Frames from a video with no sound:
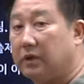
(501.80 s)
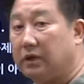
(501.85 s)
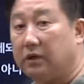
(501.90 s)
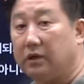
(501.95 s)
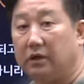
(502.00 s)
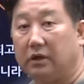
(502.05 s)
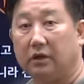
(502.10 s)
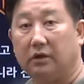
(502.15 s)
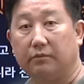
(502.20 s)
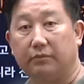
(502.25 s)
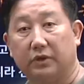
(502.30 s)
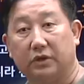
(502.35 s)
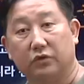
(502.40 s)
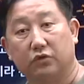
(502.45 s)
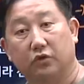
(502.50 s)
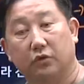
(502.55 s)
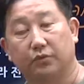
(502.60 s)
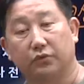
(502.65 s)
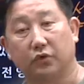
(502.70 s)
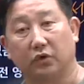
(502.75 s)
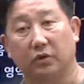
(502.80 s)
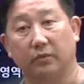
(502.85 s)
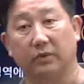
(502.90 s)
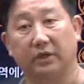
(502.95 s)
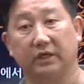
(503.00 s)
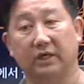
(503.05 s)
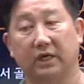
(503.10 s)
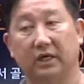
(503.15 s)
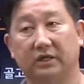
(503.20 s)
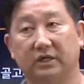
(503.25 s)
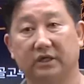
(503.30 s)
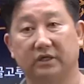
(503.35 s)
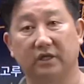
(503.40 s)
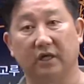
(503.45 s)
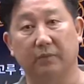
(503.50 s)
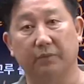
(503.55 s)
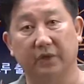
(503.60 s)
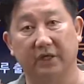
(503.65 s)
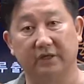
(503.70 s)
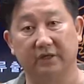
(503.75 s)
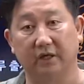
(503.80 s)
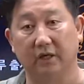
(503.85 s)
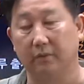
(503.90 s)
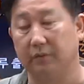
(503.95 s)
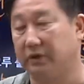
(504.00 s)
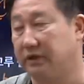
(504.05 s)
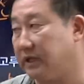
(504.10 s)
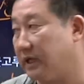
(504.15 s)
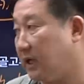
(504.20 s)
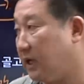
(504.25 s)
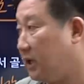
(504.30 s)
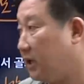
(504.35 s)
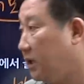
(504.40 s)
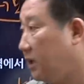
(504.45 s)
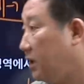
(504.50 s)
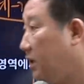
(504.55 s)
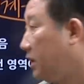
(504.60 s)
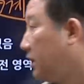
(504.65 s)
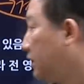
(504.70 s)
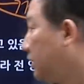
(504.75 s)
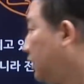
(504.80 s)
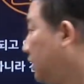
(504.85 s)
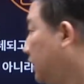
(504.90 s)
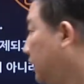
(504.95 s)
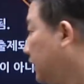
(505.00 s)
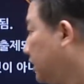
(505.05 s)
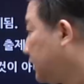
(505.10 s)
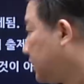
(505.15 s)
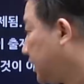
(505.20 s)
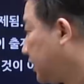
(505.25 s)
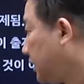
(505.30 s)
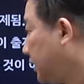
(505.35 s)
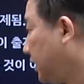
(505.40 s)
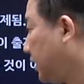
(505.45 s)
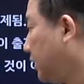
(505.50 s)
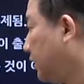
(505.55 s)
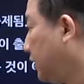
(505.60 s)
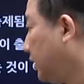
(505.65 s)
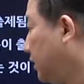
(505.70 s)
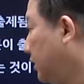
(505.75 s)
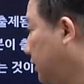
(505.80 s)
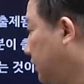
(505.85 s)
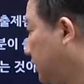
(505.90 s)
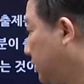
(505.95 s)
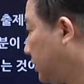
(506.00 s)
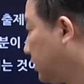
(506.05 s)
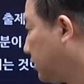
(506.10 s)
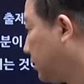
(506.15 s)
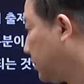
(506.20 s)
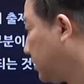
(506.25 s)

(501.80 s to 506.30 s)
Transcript: 뭐 필수 업종이 뭐냐, 직장 폐쇄가 뭐냐. 작년에는